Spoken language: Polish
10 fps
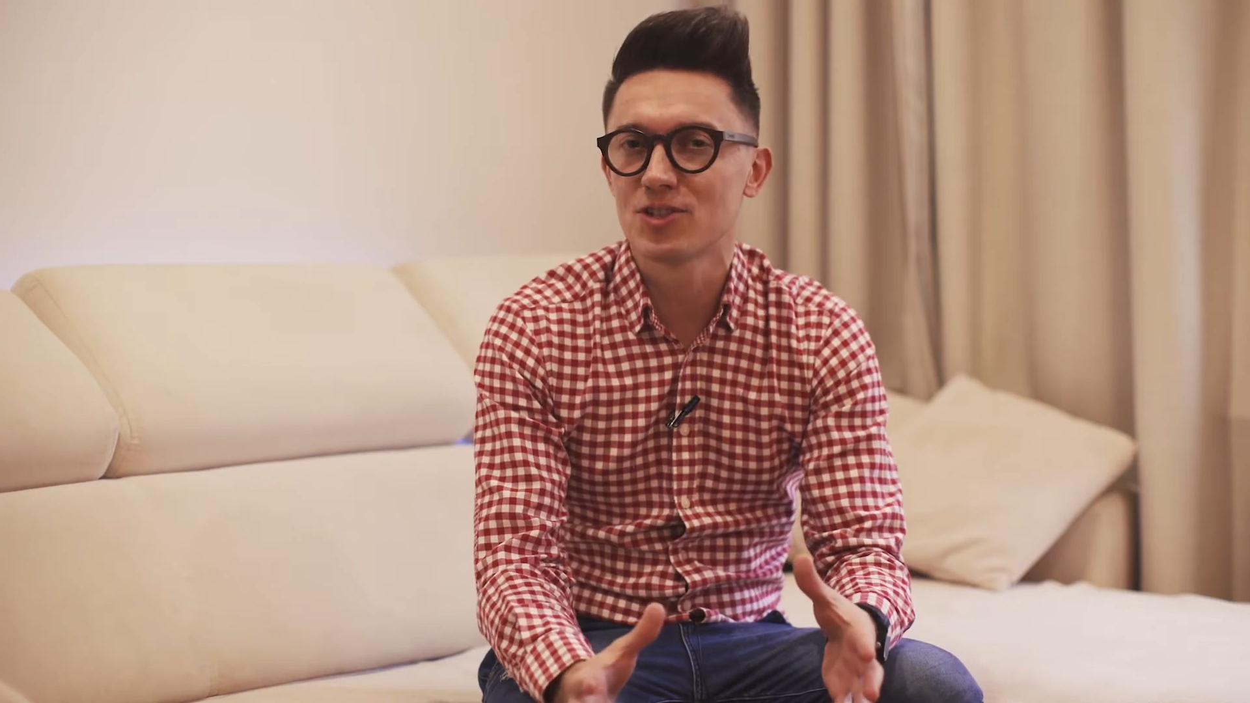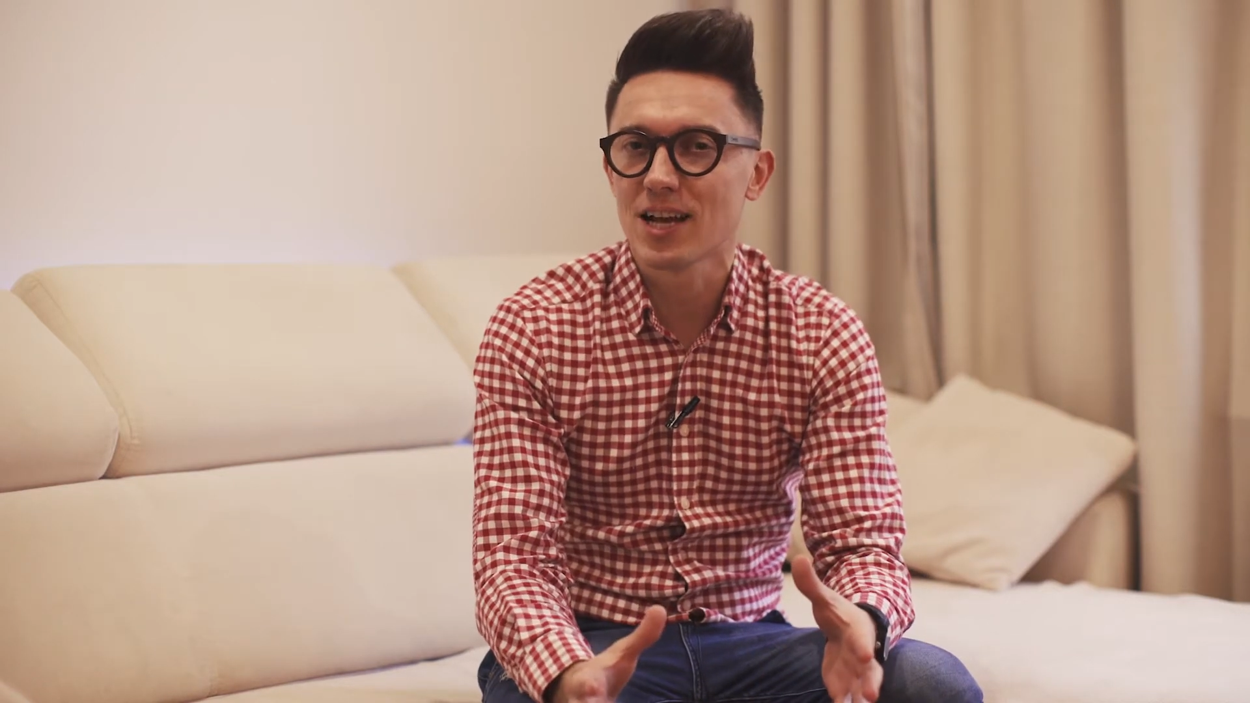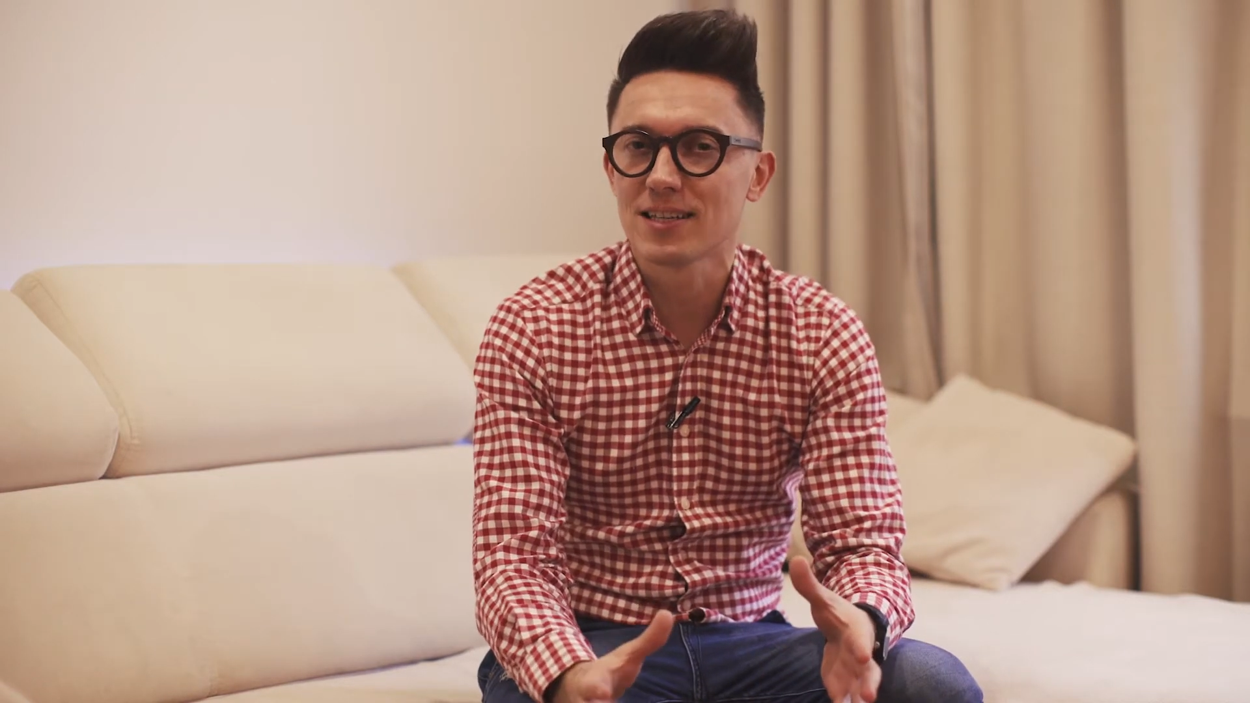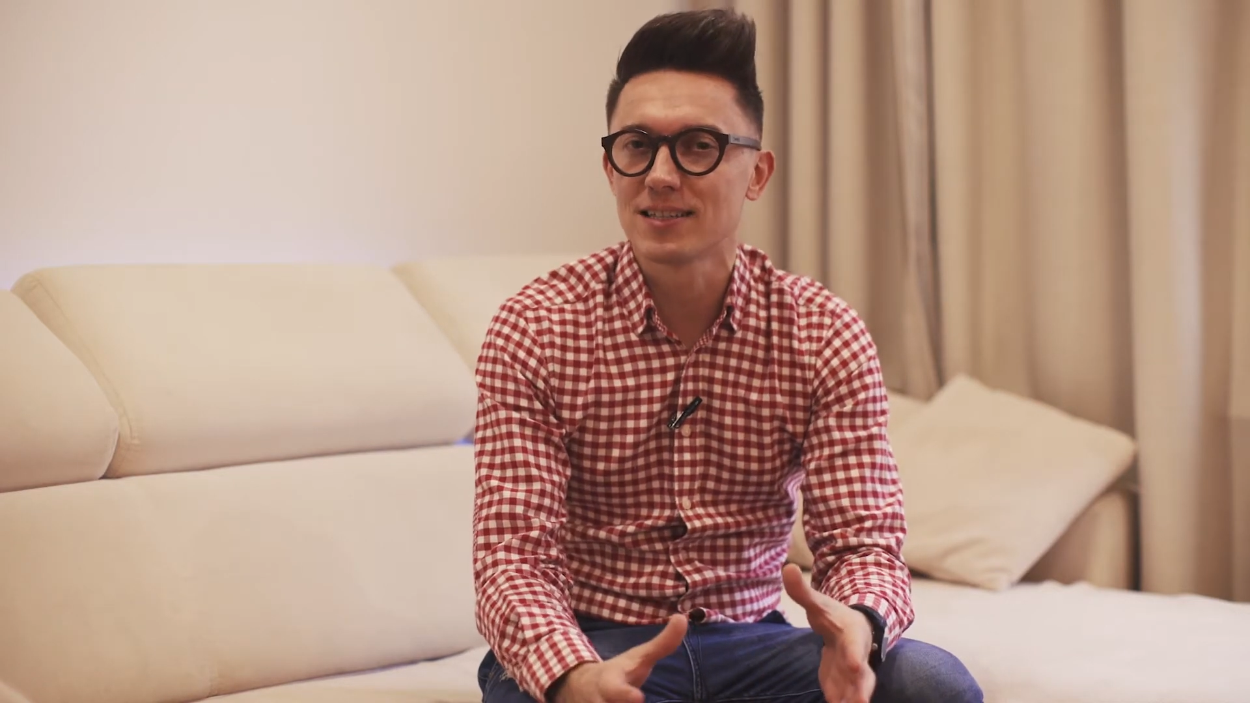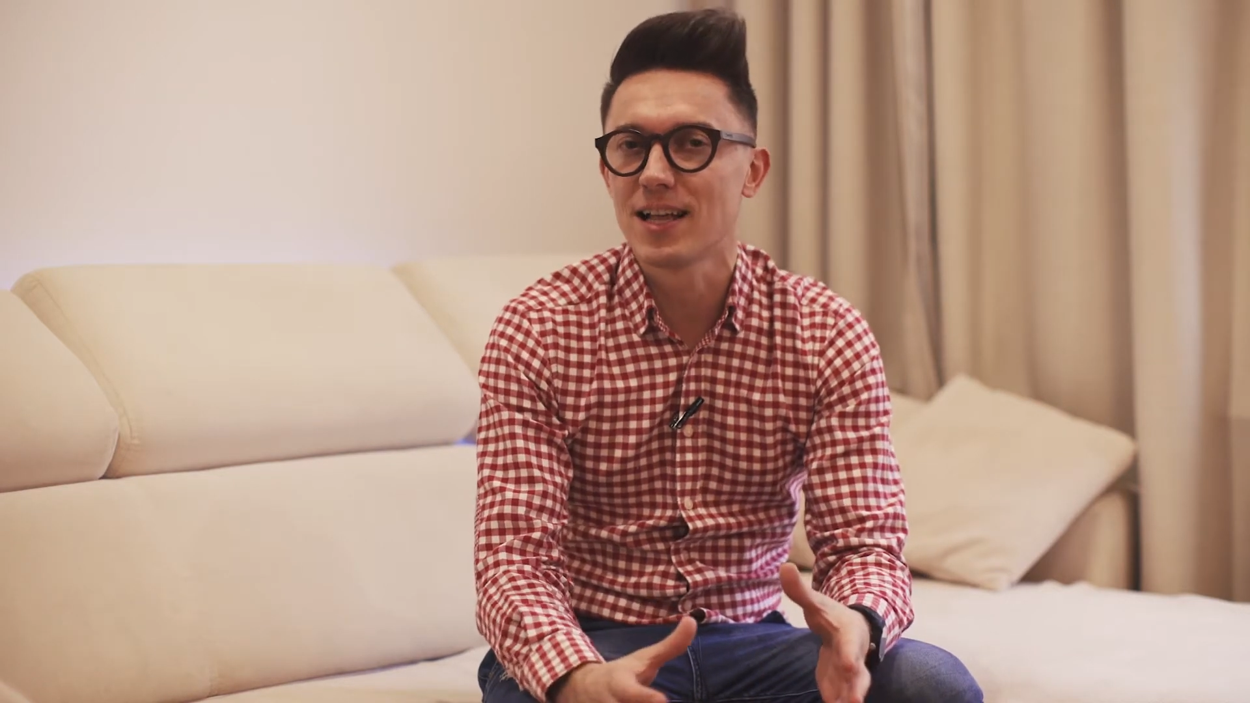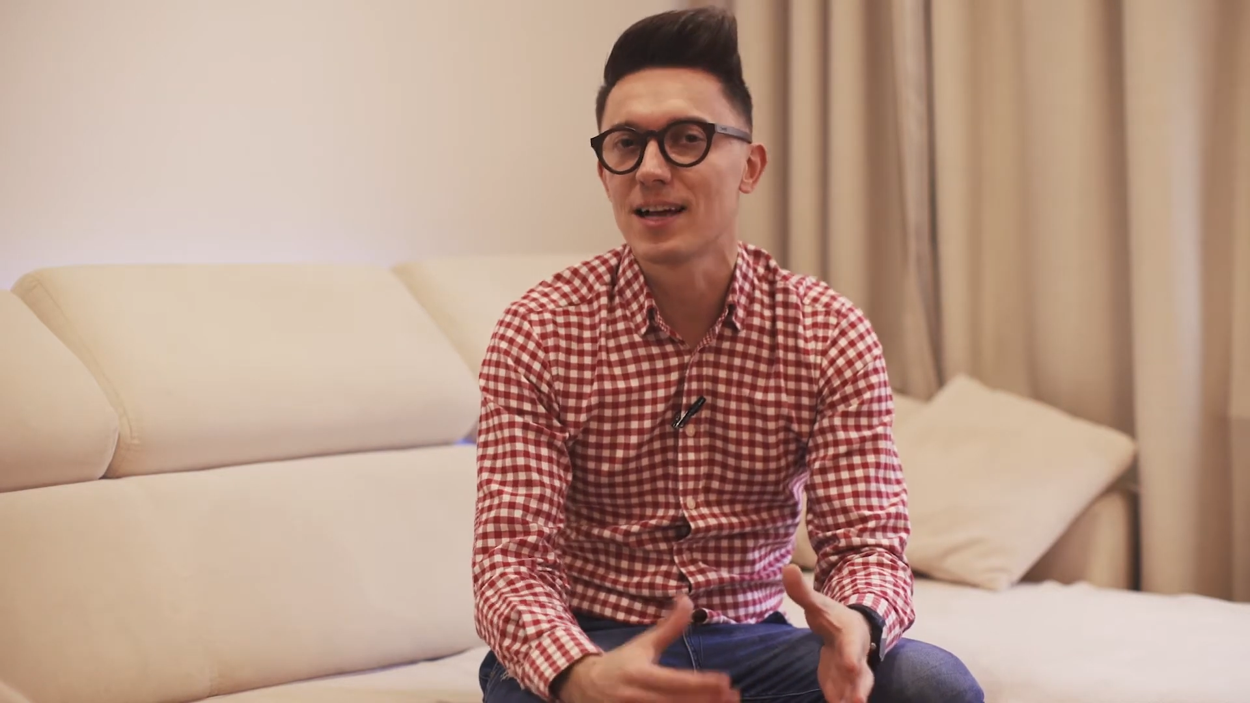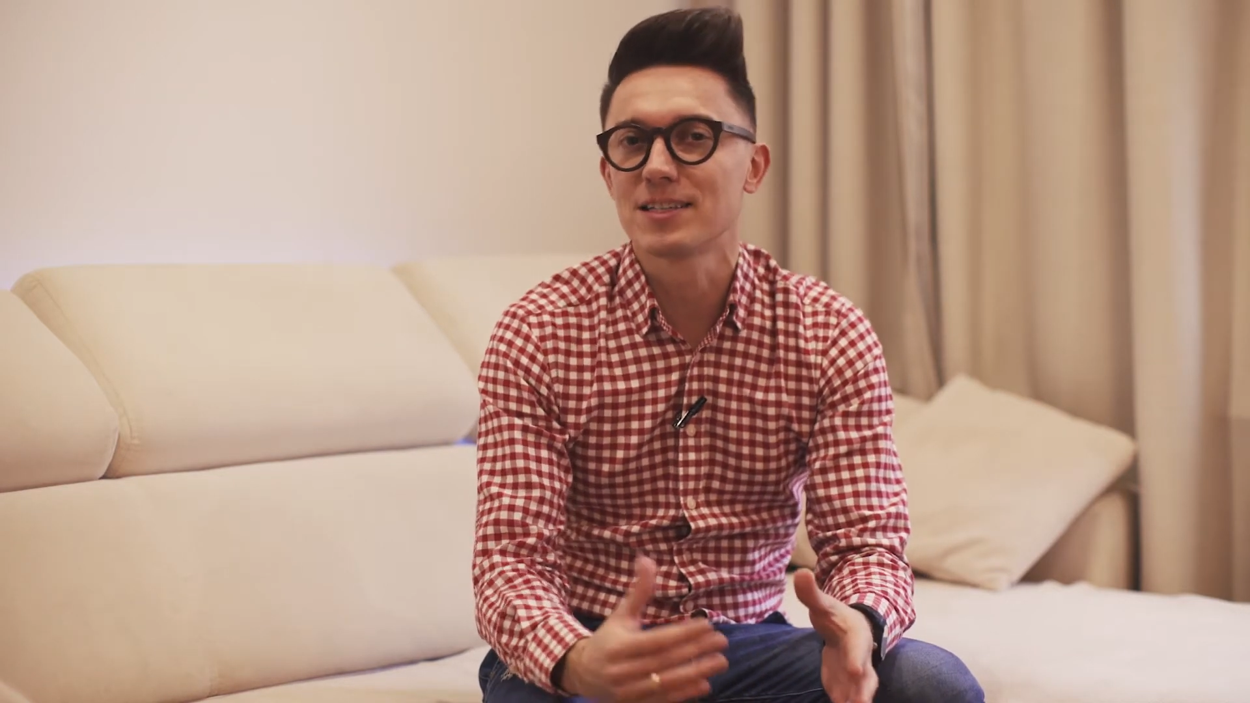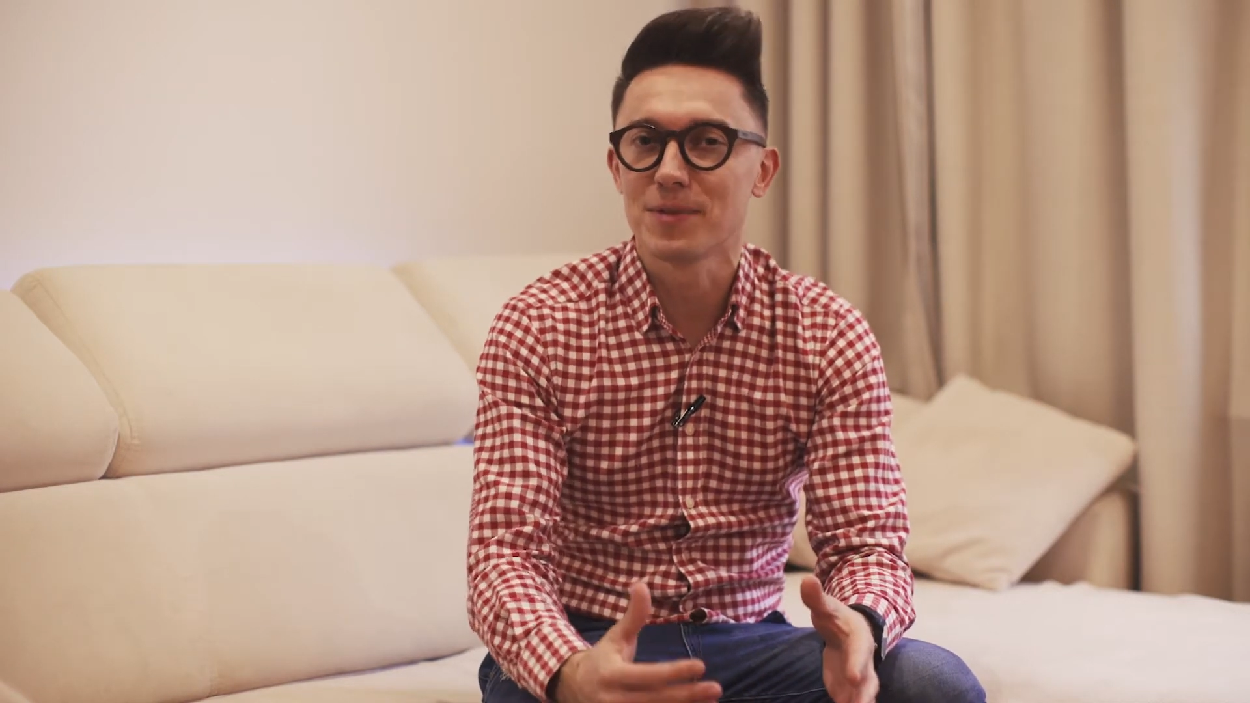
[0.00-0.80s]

czas na